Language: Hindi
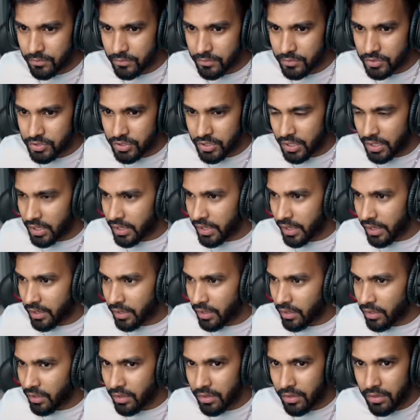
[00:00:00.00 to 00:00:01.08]
चला क्या
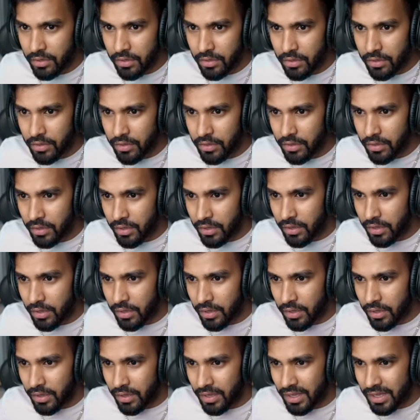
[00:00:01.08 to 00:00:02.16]
क्या
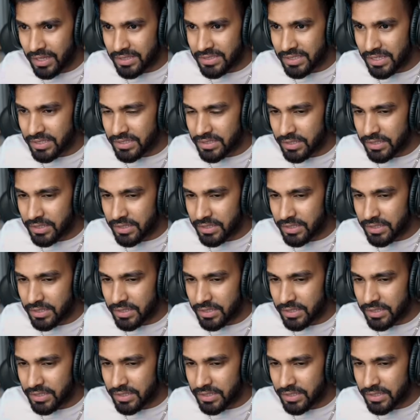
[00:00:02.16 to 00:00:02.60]
आ जा